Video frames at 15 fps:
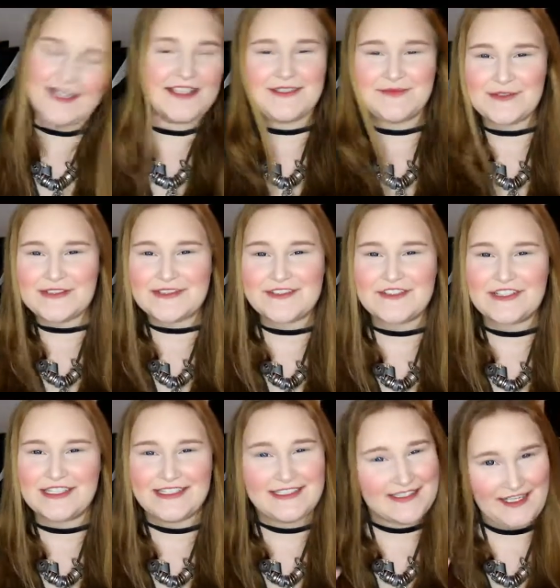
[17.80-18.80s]
Ich muss
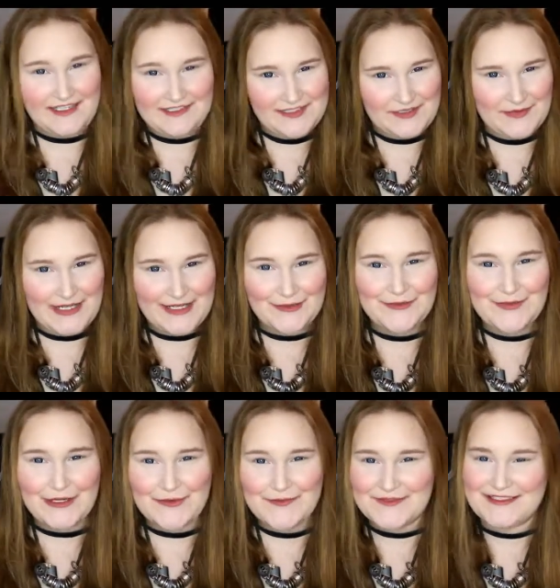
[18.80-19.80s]
gestehen, ich kannte die Marke
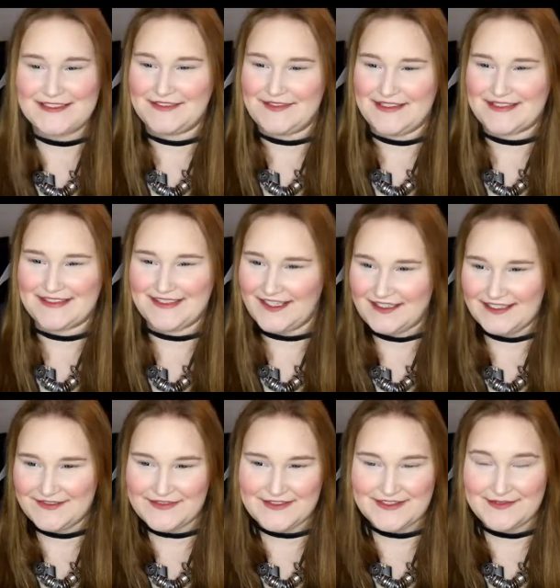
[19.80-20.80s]
überhaupt nicht. Ich weiß gar
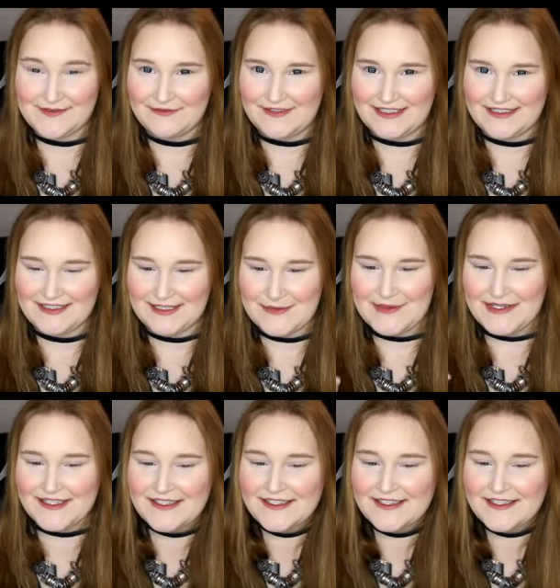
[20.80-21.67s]
nicht, was ich zu erwarten habe.